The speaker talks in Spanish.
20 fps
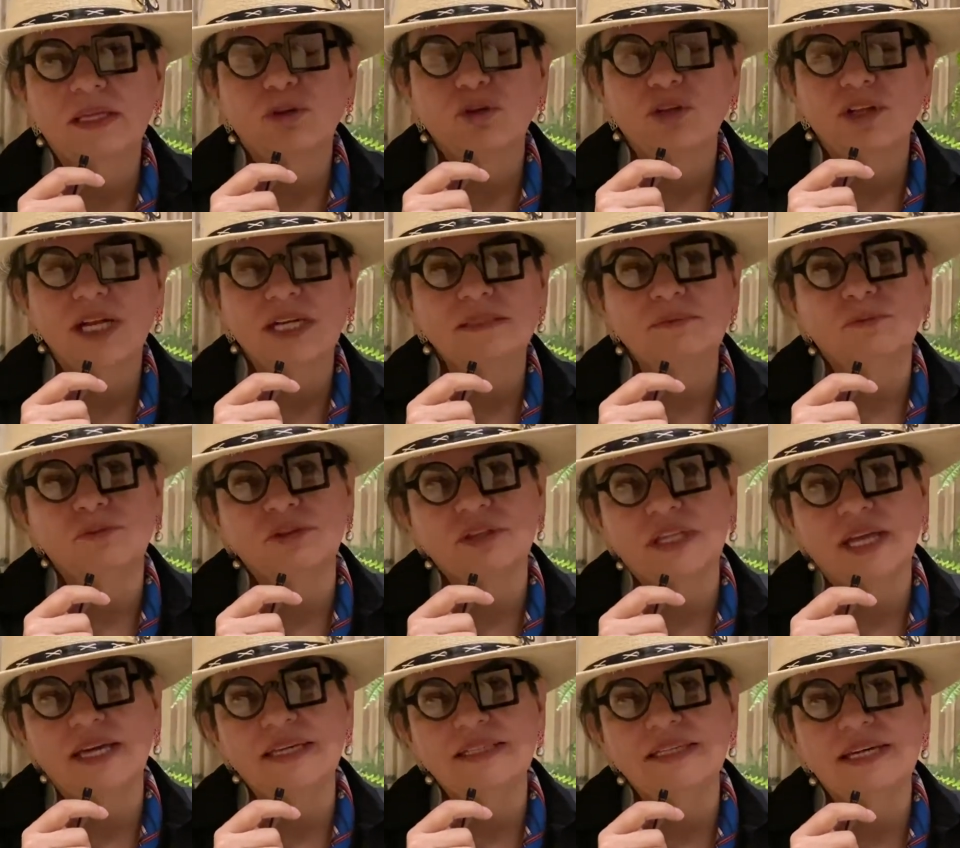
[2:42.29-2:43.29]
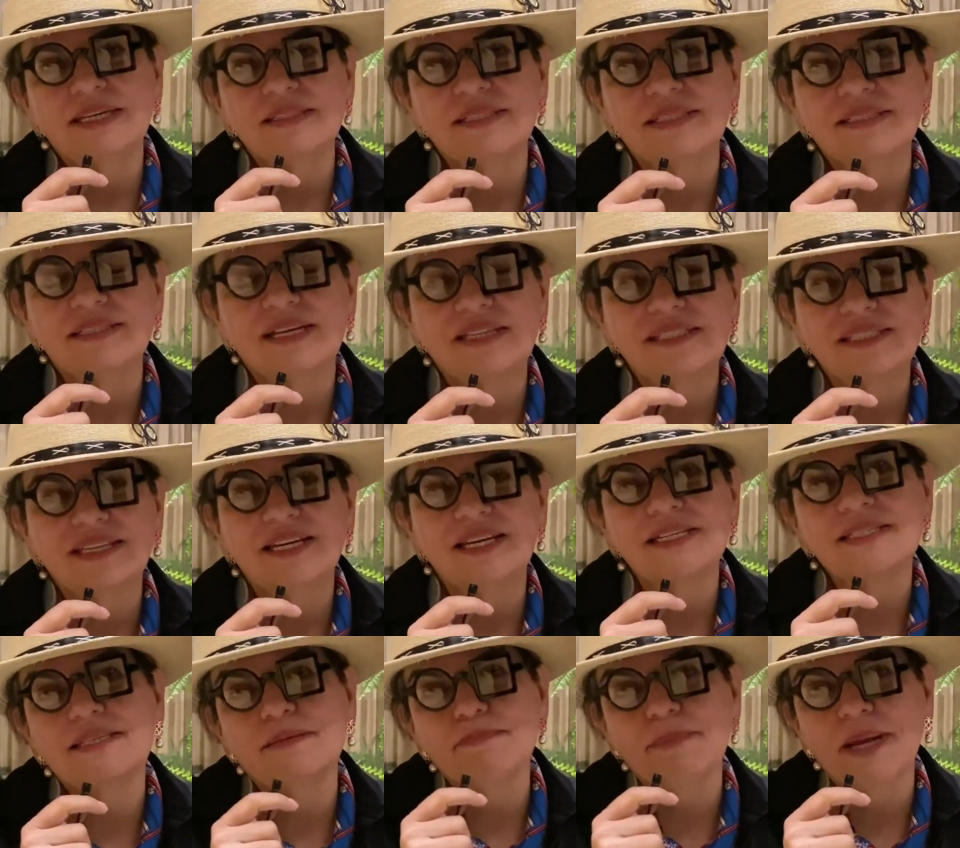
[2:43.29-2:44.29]
todas las montañas están
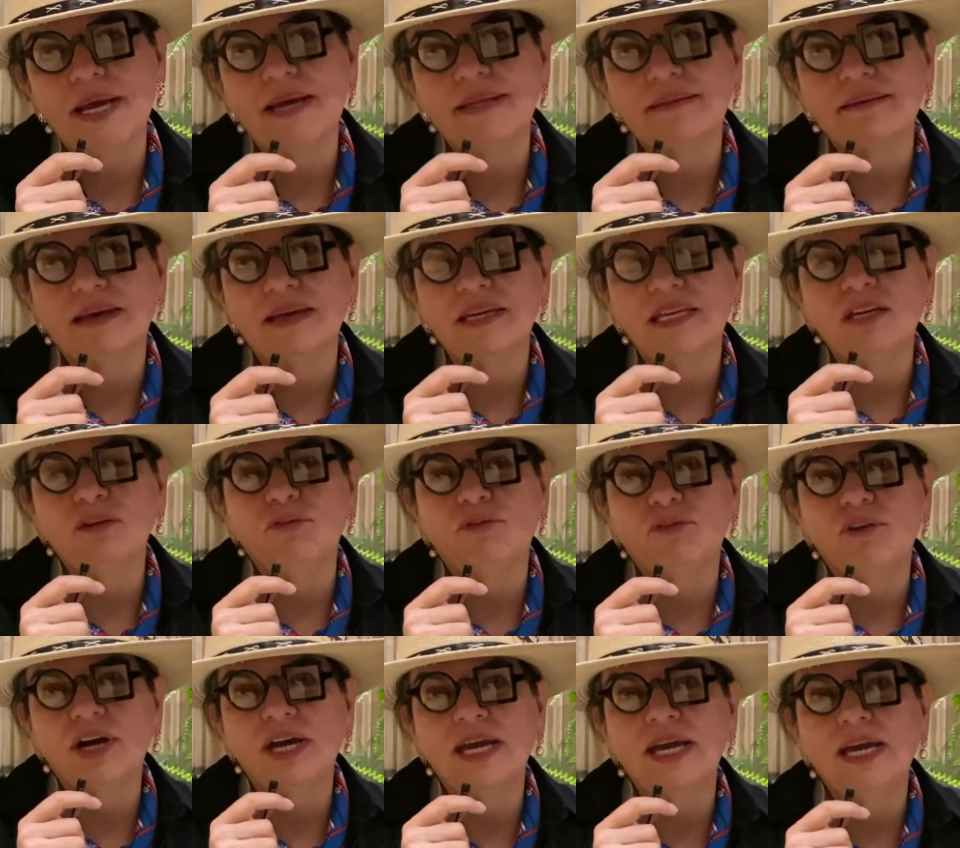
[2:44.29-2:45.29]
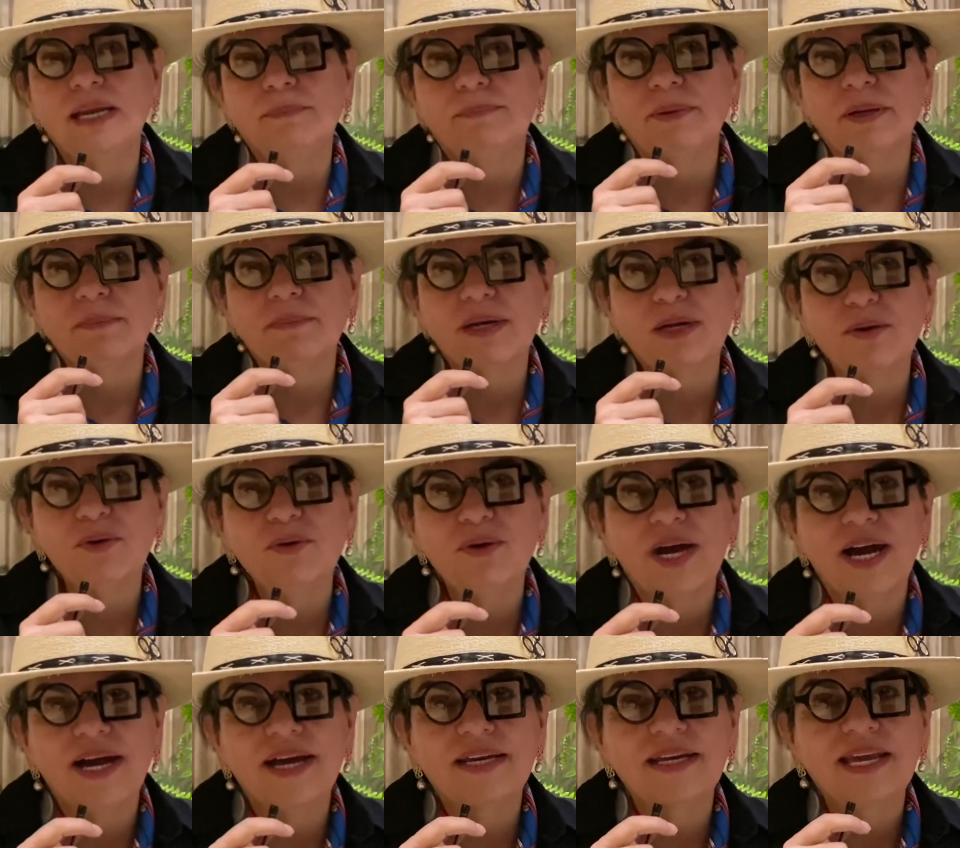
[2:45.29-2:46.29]
llenas de plata y fue el primer
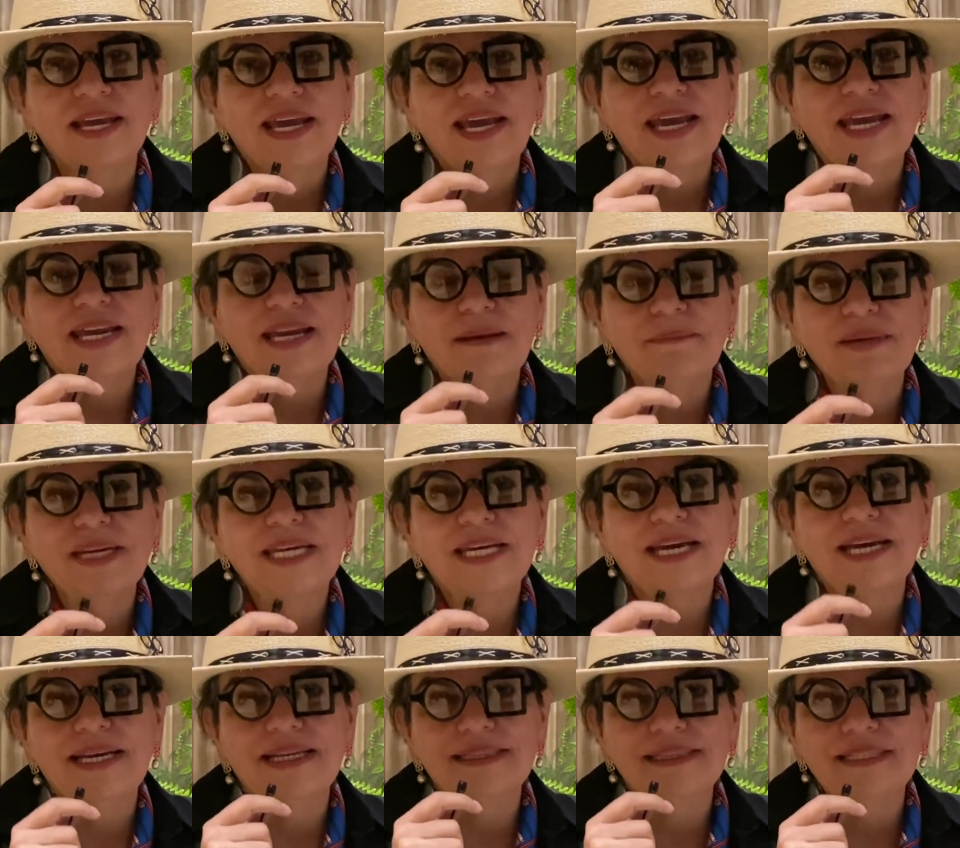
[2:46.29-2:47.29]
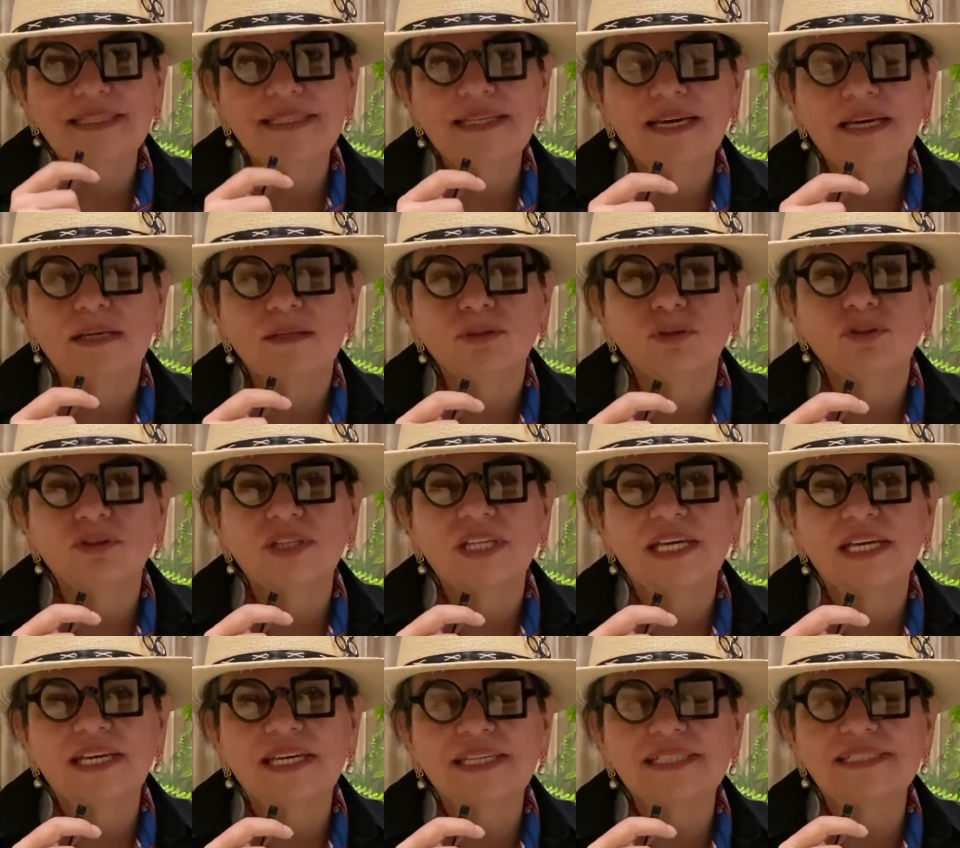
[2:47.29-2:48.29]
lugar en América Latina
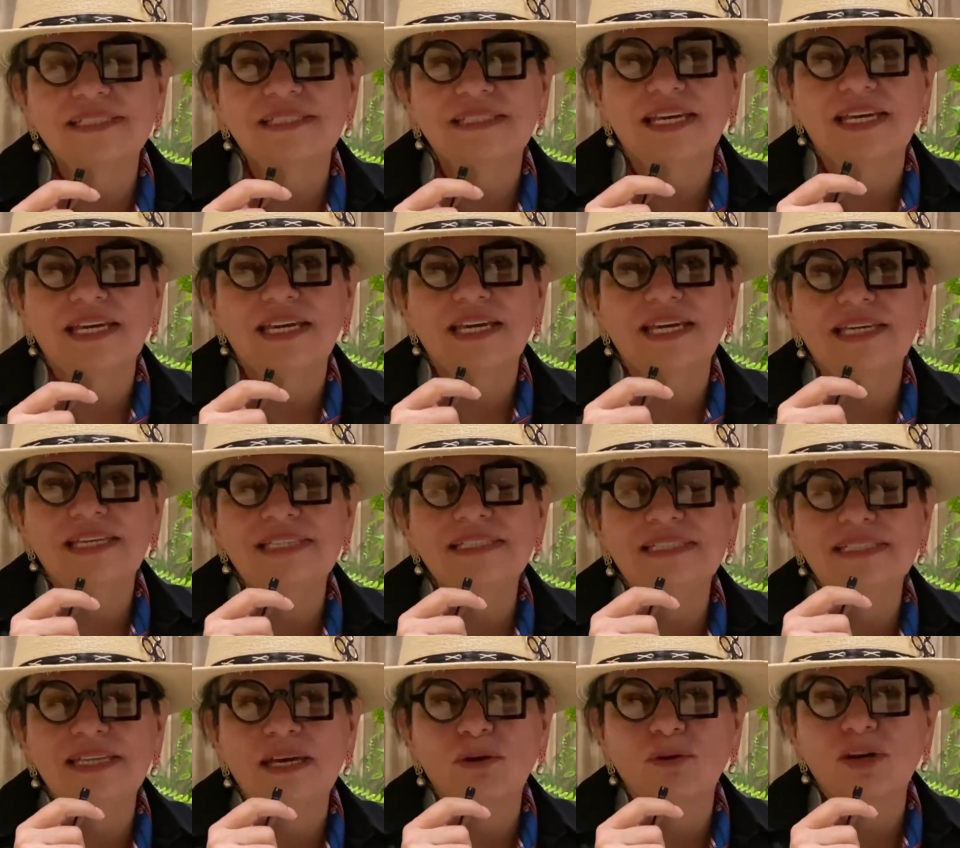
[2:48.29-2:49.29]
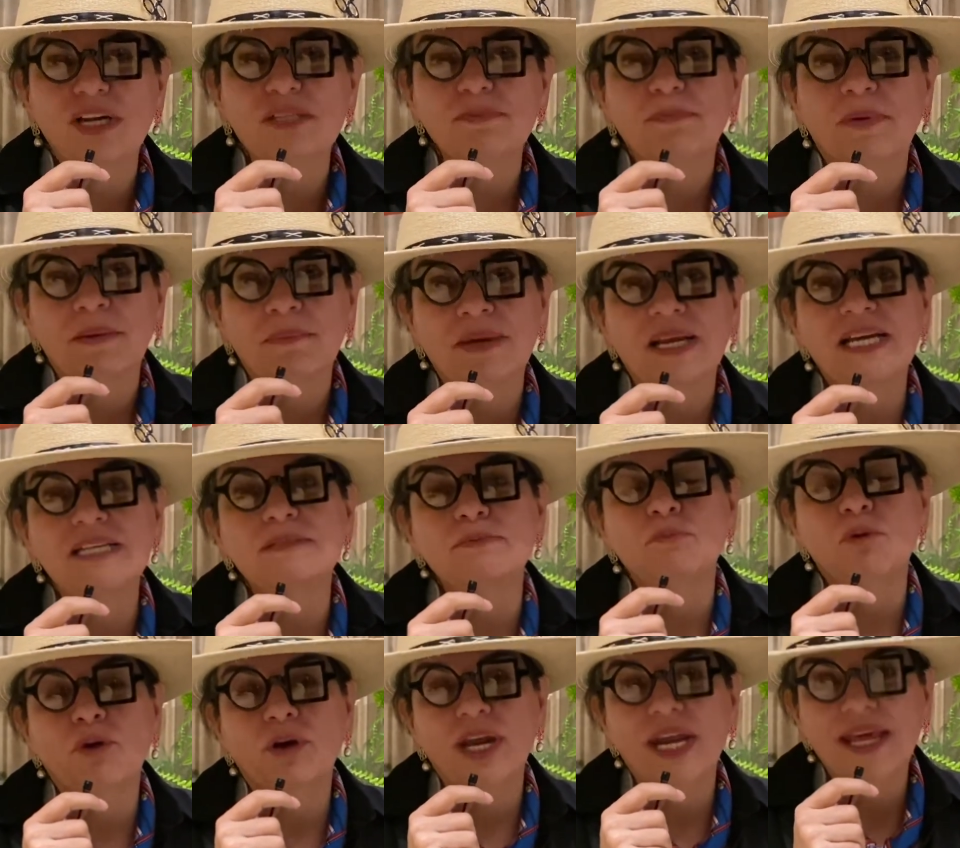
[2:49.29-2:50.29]
donde se hicieron las primeras
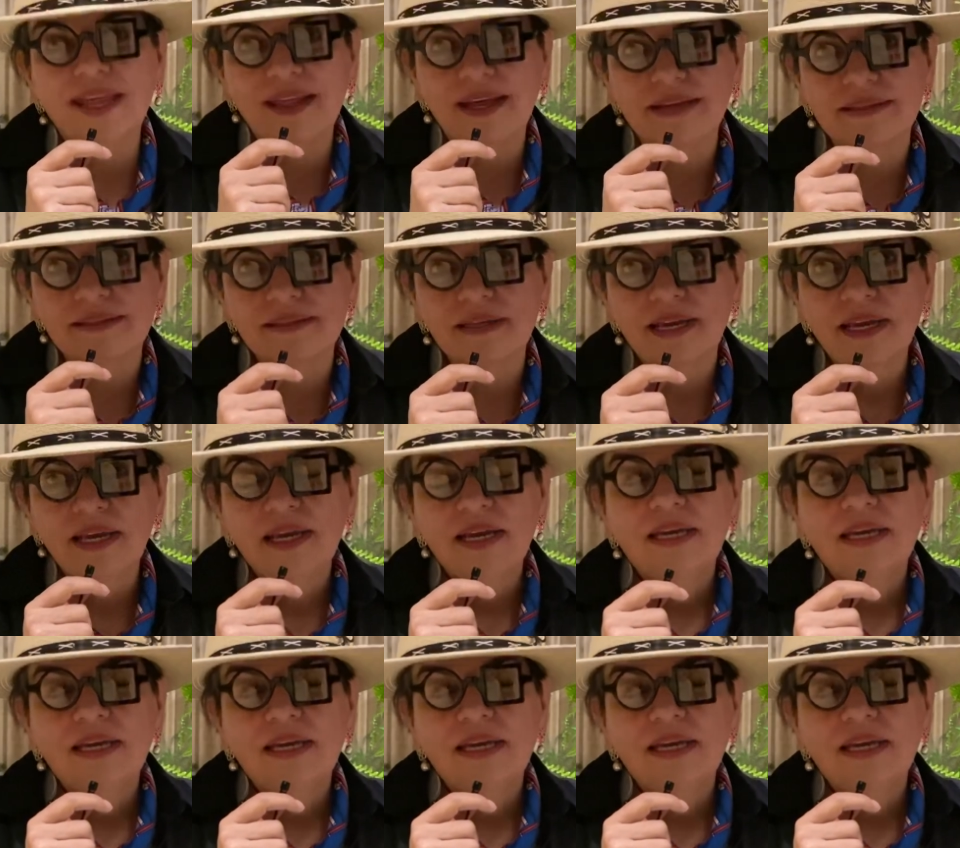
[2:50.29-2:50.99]
monedas